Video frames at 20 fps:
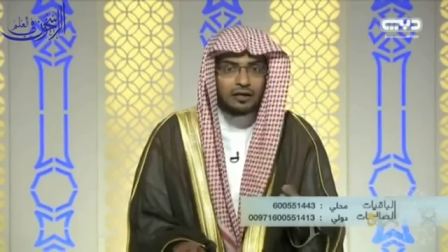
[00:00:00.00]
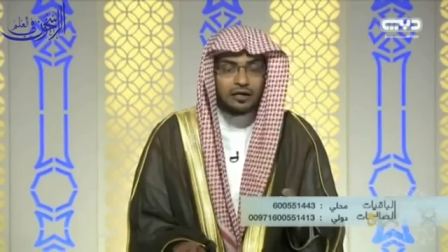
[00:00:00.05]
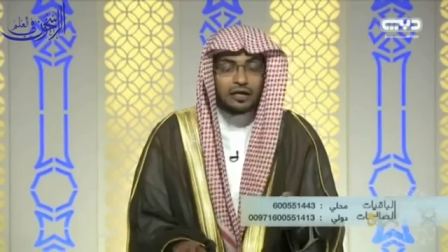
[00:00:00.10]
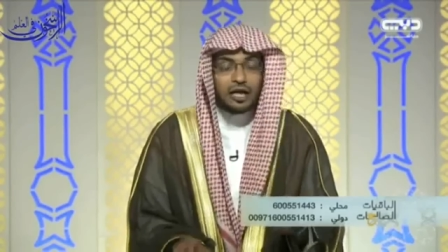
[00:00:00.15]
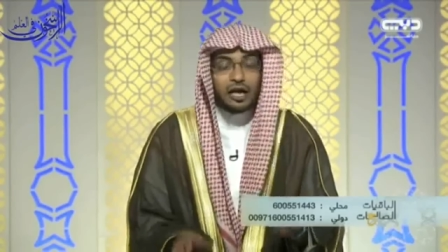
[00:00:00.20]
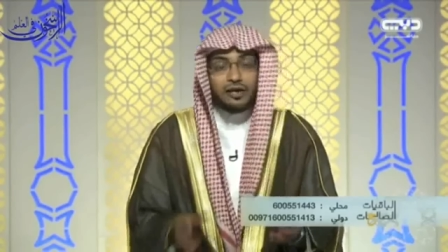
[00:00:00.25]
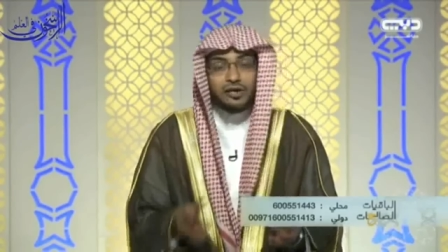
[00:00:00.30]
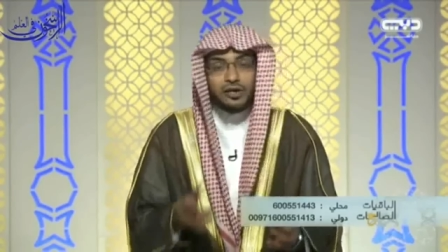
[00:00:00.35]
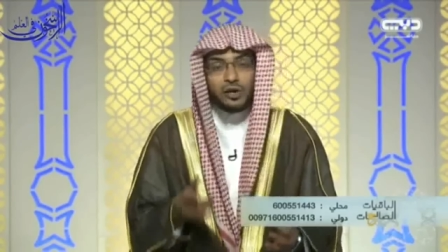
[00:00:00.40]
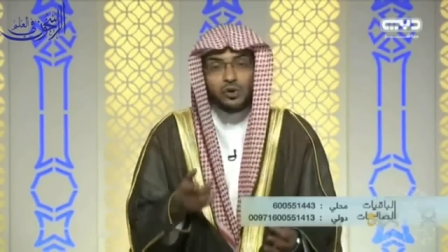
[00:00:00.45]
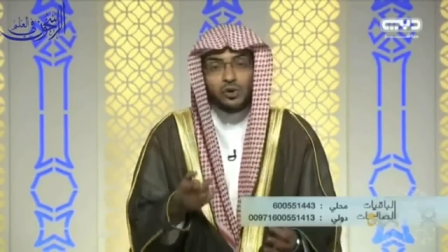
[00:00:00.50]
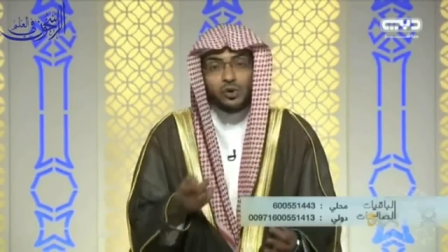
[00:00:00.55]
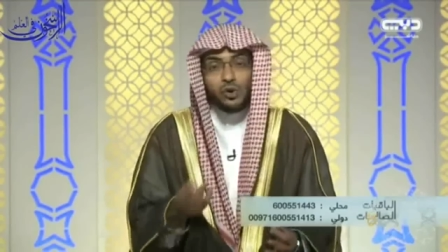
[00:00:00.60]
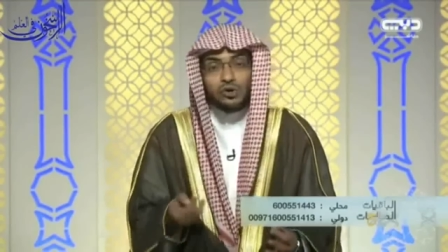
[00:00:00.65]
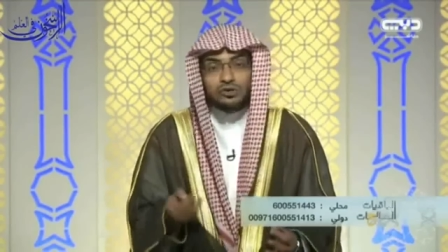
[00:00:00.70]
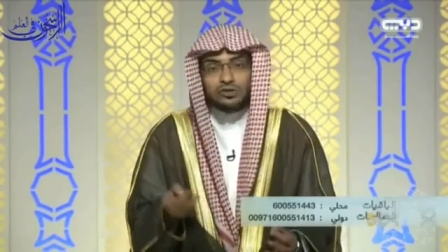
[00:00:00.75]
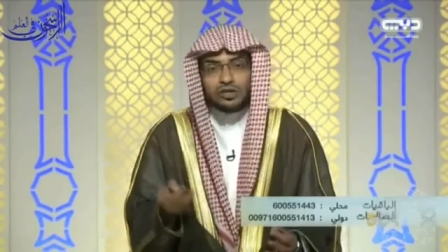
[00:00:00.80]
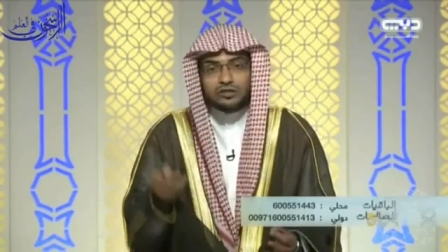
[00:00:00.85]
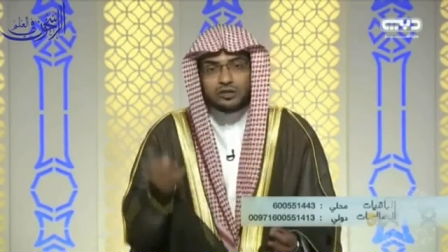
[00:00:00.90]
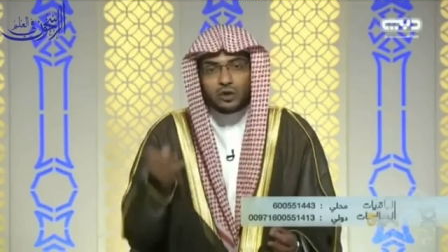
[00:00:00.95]
لأنه
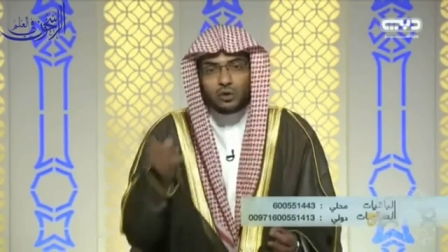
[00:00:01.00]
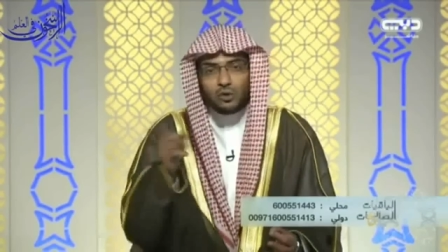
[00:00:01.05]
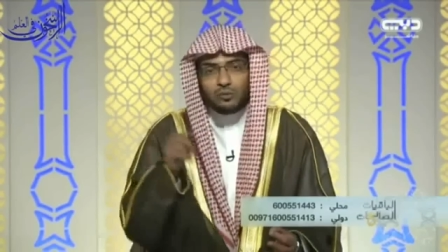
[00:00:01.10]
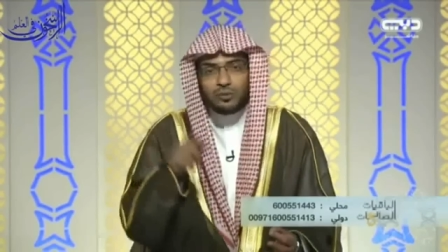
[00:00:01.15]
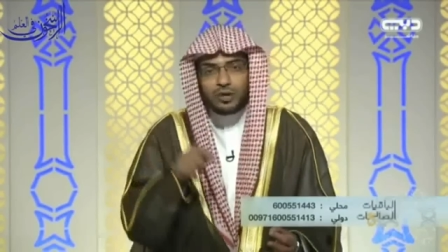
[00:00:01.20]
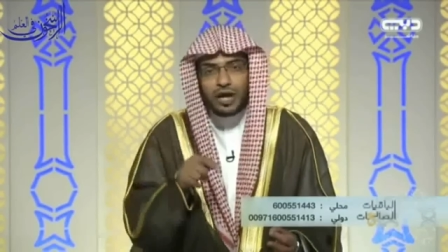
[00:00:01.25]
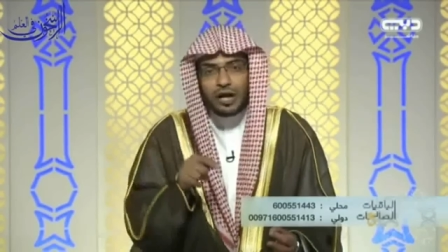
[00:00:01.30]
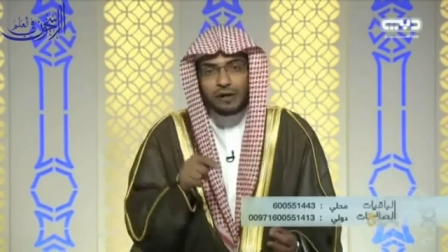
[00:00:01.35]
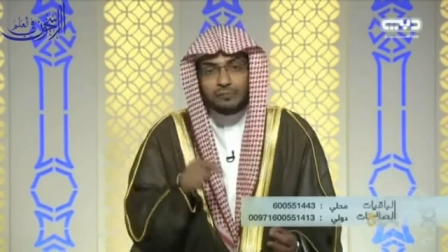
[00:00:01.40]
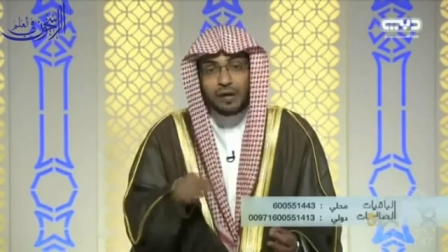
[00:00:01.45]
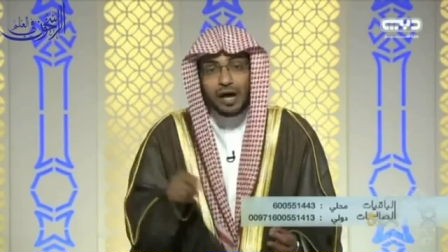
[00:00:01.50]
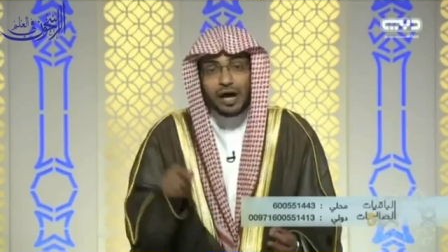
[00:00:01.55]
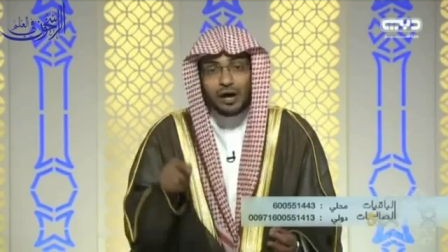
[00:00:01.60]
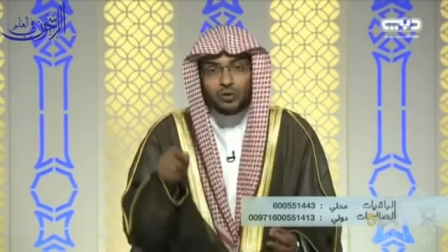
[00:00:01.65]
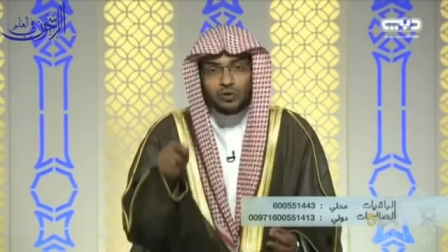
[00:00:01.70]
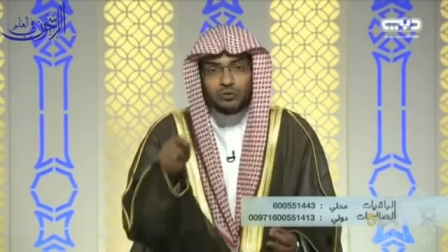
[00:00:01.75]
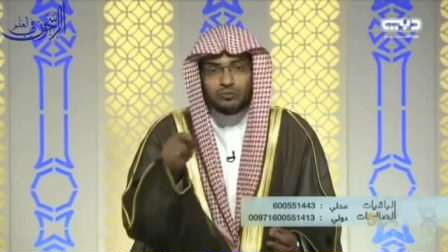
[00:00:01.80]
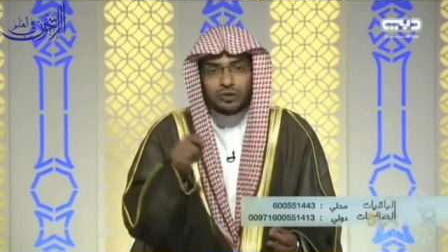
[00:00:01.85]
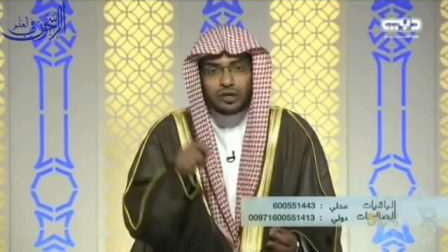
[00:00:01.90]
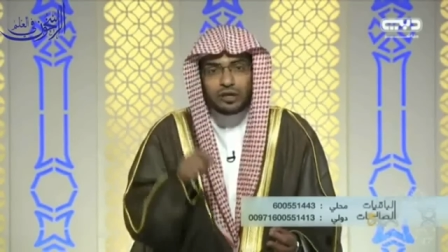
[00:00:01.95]
يقتطع بها
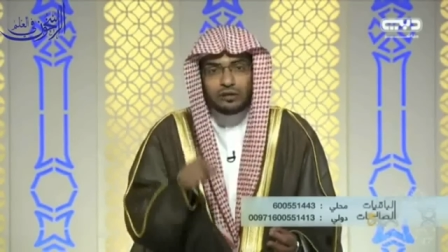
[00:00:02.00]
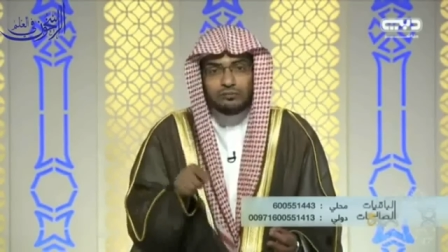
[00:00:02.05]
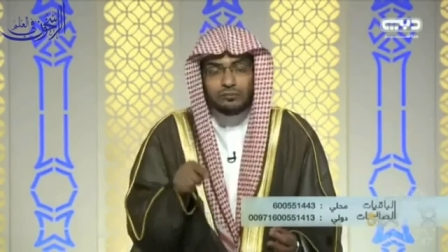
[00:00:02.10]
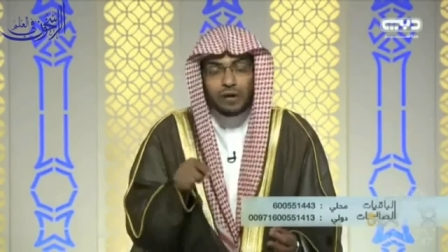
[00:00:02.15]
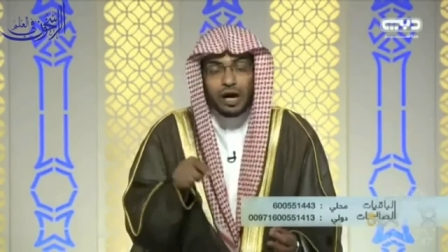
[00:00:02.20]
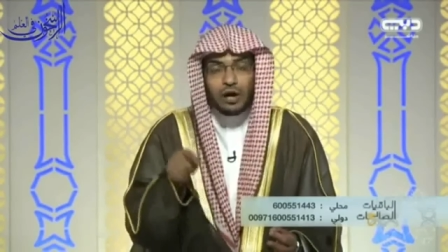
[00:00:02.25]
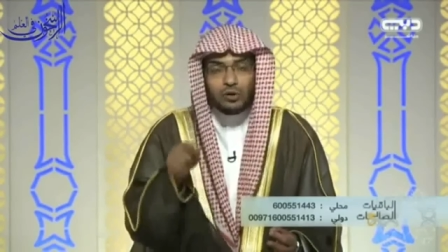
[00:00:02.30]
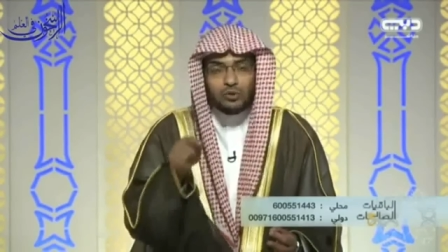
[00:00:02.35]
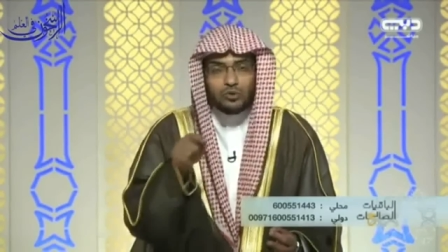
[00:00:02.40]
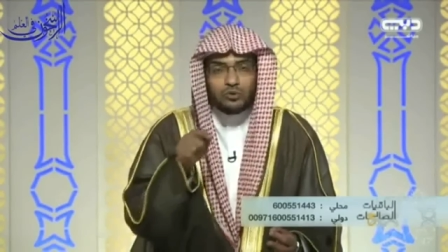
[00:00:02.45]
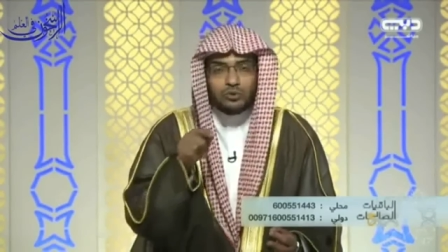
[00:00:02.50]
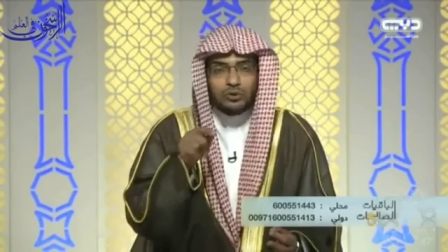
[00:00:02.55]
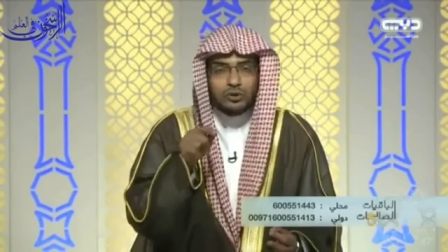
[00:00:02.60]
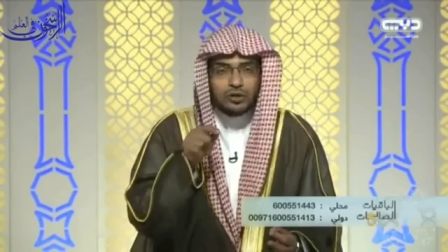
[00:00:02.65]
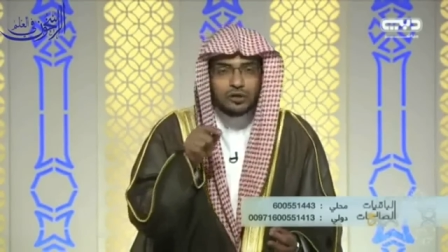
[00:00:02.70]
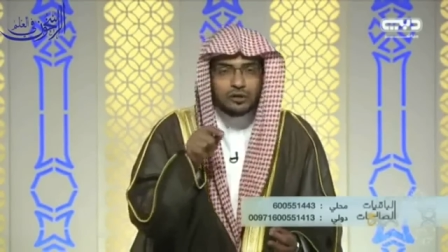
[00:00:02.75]
مال مال